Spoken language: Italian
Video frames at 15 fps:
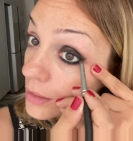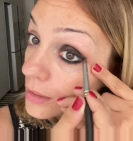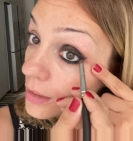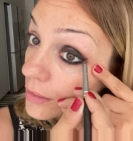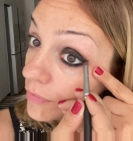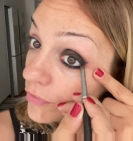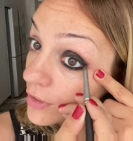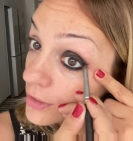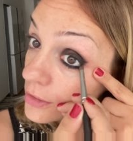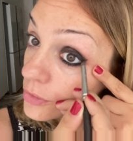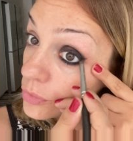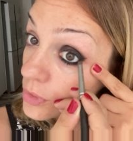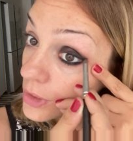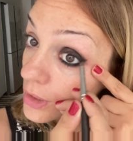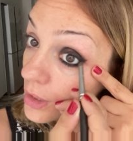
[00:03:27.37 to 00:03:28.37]
e vado ad
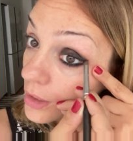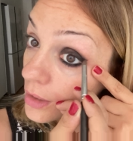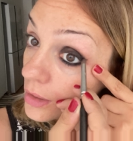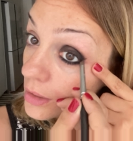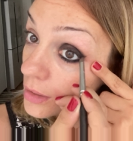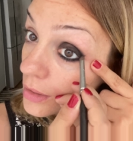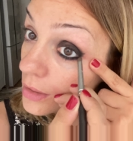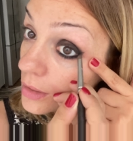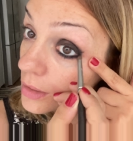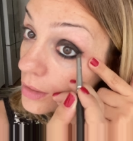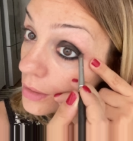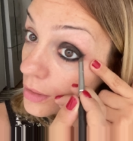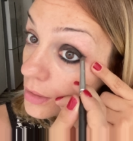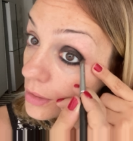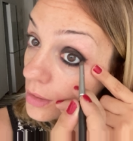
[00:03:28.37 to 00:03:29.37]
unire
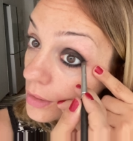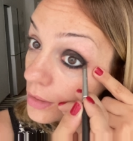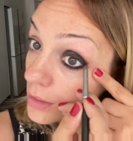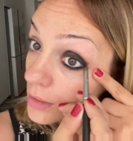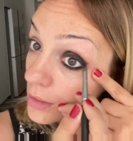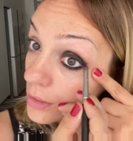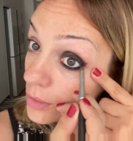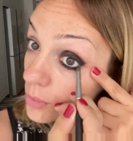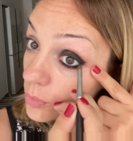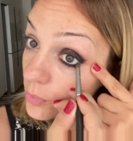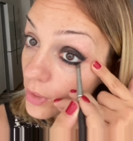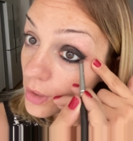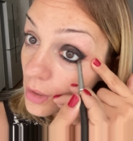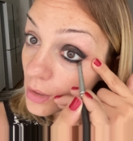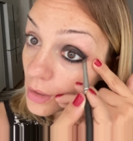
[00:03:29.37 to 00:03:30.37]

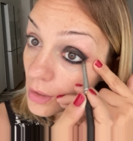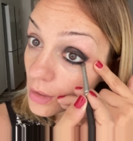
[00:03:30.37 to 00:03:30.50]
qui